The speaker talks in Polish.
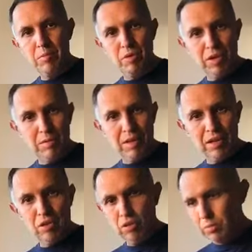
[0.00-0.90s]
Bońkiem i tak
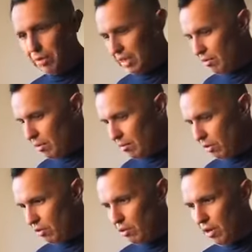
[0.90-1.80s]
go odpytałem
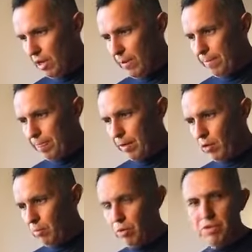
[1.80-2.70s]
o,
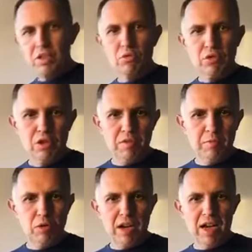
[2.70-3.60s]
o polskie drużyny w
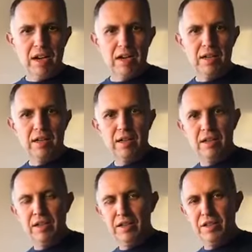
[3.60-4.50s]
pucharach.
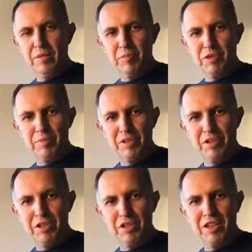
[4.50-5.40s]
I muszę
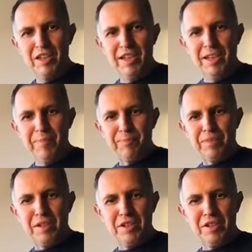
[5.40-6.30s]
powiedzieć, że
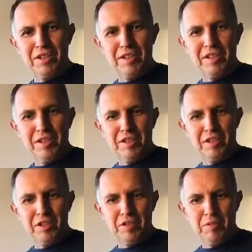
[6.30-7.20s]
że,
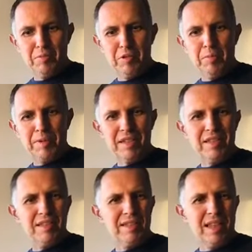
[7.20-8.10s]
że no,
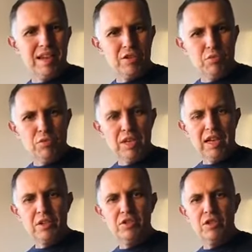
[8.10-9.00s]
prezes stara się
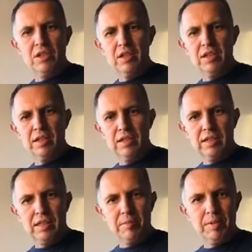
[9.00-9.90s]
unikać
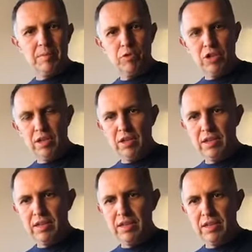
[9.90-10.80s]
takiej bezpośredniej
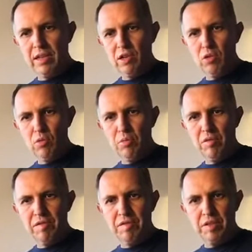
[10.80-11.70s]
krytyki
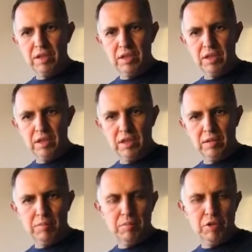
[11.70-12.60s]
klubów,
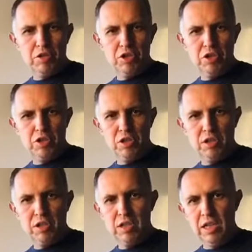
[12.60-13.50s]
bo gdzieś,
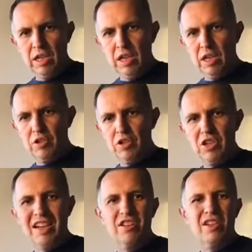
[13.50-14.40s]
gdzieś
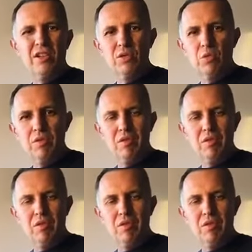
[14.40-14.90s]
każde jego słowo